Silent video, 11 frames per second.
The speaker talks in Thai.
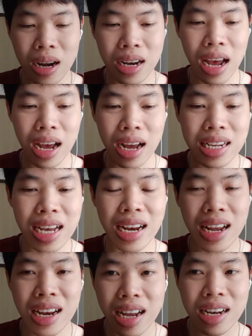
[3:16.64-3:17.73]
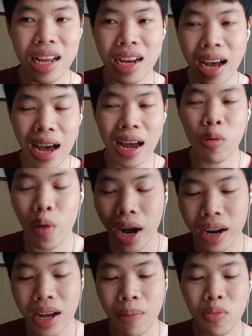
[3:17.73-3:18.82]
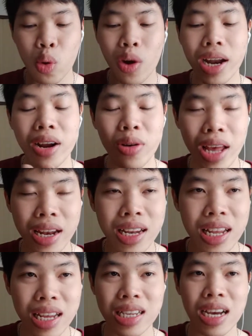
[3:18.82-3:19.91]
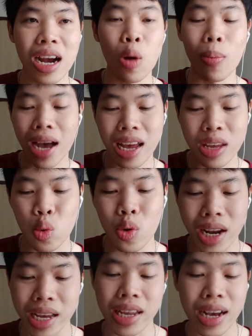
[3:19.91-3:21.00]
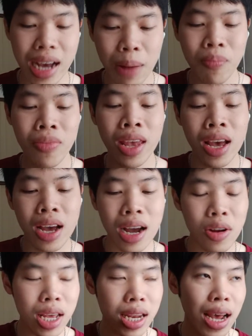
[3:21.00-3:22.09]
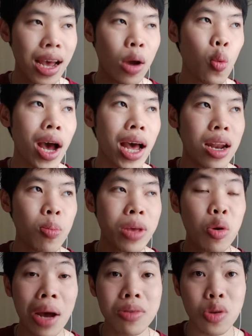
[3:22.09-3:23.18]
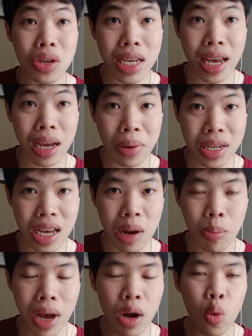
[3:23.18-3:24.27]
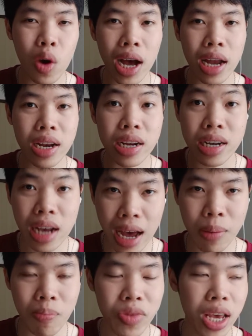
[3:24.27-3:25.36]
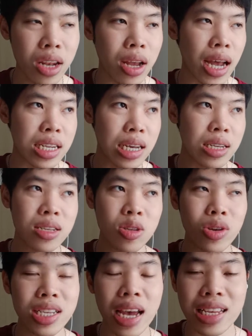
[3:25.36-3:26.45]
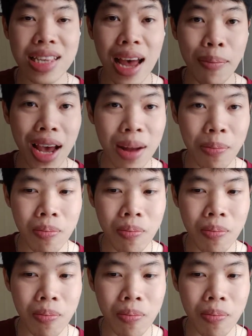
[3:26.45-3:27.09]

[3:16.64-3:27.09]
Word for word: ทางอาจารย์ท่านนั้นคาดหวังกับตัวนักเรียนที่จะเข้ามาอยู่อะไรอย่างนี้นะครับ คราวนี้ถ้าหากว่าเรามีความสนใจกับอาจารย์มากกว่า 1 ท่าน เช่นอาจจะสนใจ 3 ท่าน